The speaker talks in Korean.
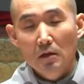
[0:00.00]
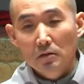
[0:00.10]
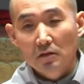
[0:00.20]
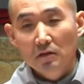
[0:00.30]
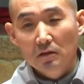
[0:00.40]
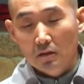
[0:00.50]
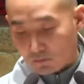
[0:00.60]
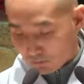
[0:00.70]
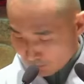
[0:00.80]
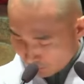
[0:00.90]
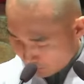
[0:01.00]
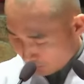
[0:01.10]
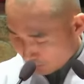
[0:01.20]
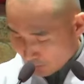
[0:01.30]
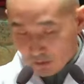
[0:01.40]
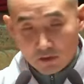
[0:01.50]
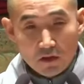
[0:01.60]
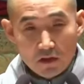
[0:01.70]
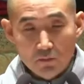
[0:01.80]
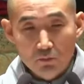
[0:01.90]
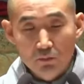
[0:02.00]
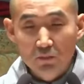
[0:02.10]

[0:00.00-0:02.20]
여기 여기 계신